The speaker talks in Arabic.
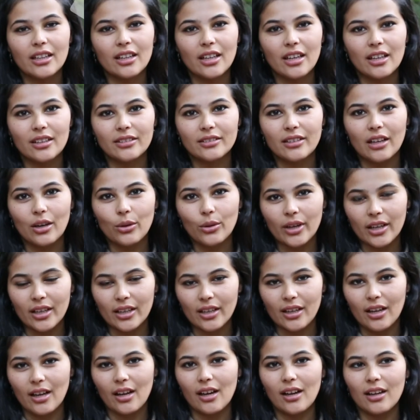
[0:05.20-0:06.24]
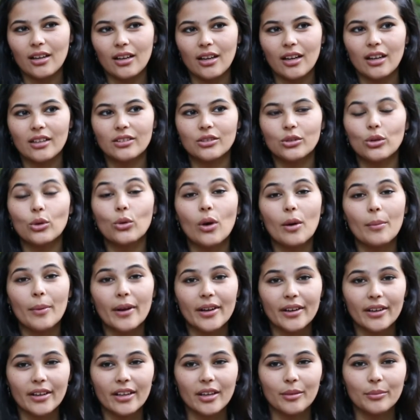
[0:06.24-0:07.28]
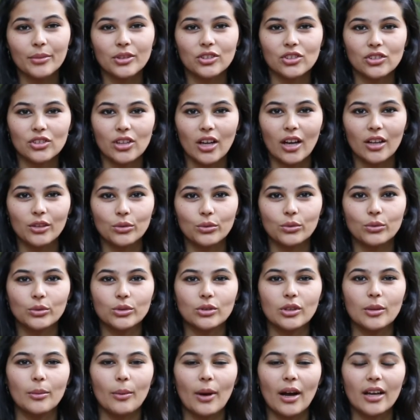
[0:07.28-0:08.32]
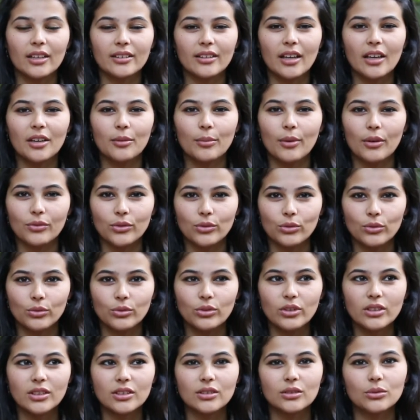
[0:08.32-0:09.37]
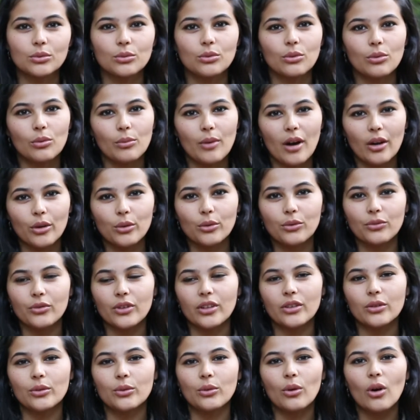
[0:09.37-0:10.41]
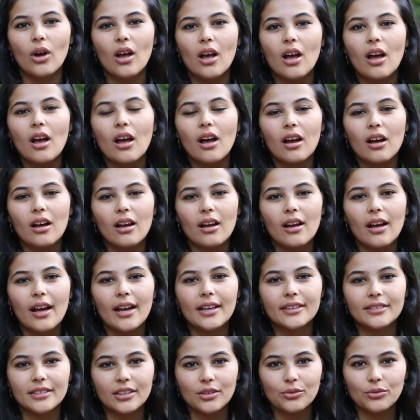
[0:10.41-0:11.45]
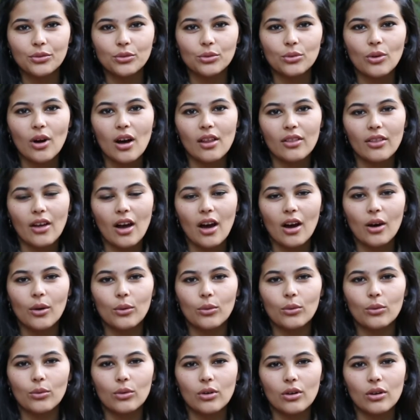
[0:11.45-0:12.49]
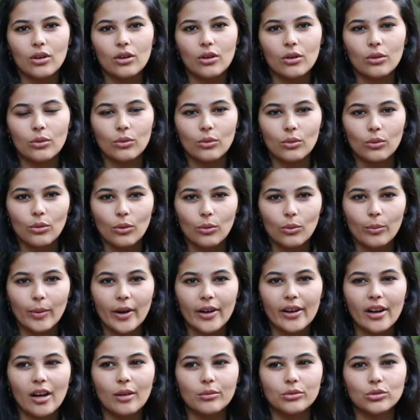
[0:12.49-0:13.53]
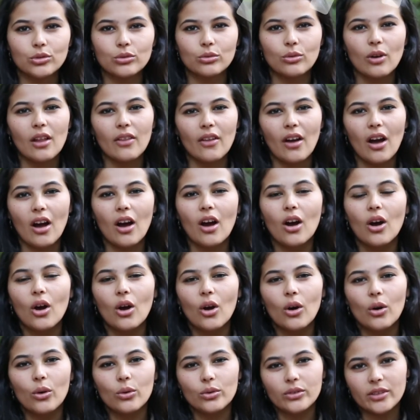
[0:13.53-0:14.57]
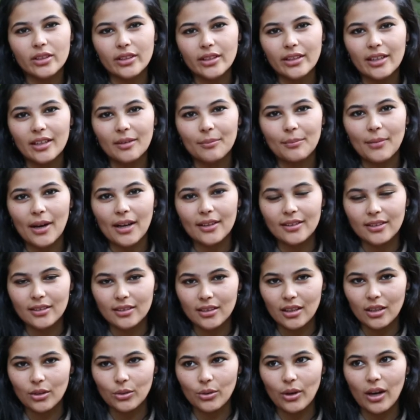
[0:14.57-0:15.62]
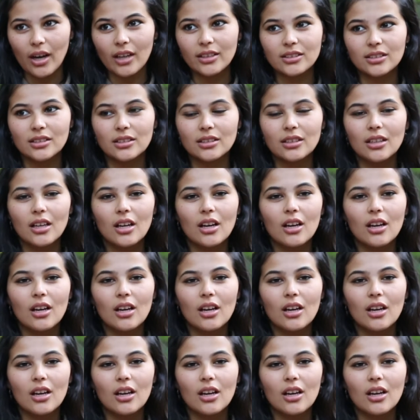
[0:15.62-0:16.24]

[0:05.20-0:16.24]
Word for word: لدورك على خاطر هو برنامج عنده سمعة طيبة في تونس ومعروف أنه آه، أهدافه واضحة وبرامجه واضحة وتتلائم مع تطلعاتي